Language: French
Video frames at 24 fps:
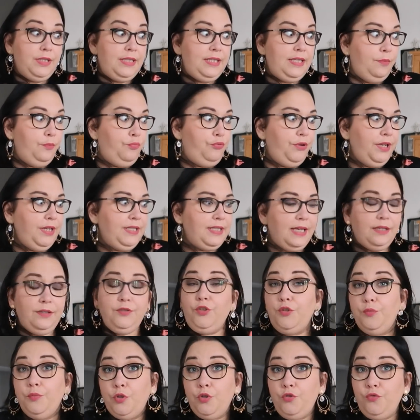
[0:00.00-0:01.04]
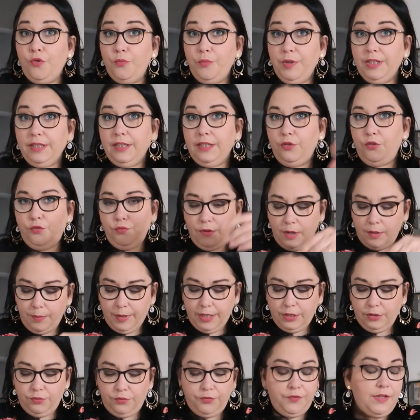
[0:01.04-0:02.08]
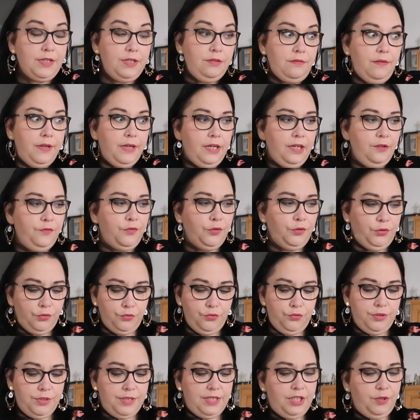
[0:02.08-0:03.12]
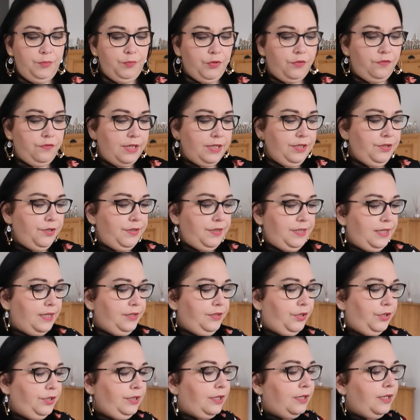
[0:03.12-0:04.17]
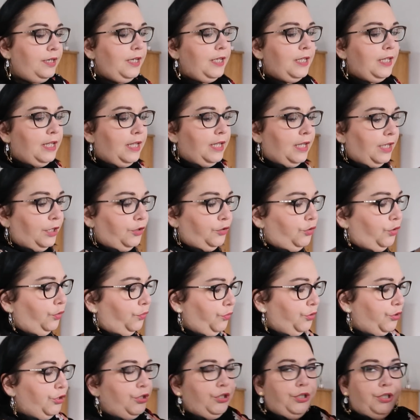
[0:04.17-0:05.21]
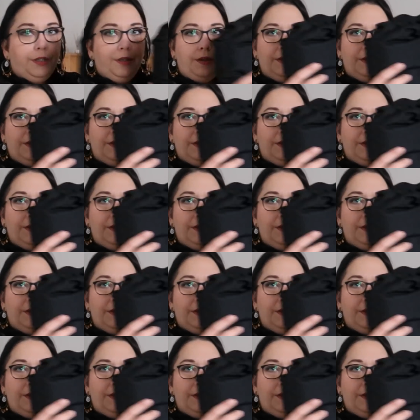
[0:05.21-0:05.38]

ne sais plus exactement. Je vous remettrai tout après, de toute façon, avec les photos du site pour voir ce que ça donne. Donc,